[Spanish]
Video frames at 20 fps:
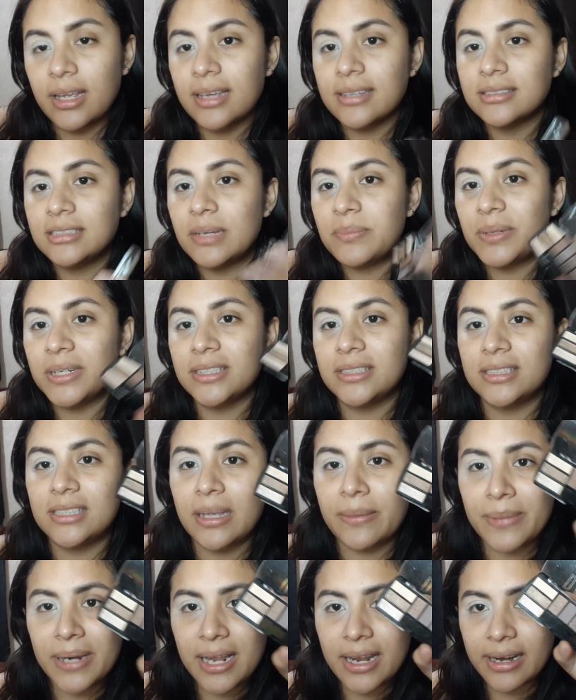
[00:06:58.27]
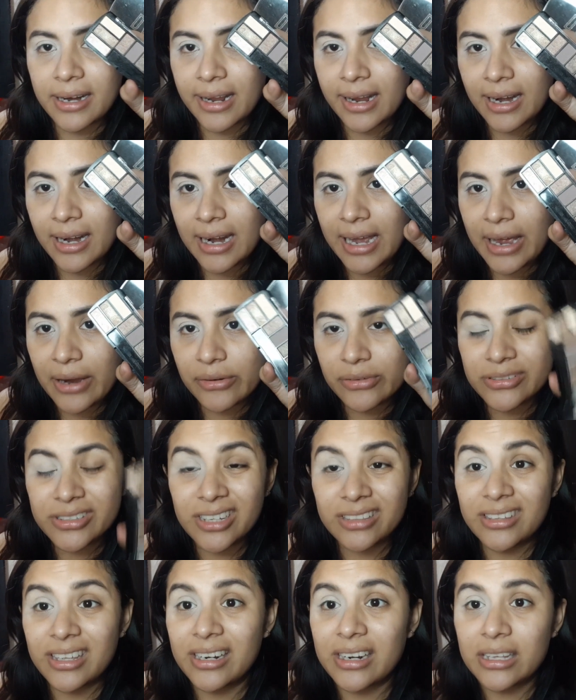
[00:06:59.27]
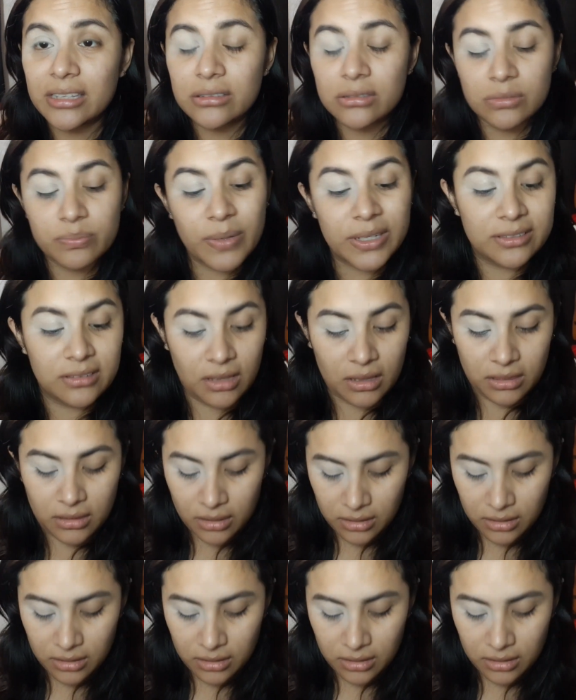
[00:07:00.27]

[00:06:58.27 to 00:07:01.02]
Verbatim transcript: Esta paletita me la regalaron, ya tiene bastante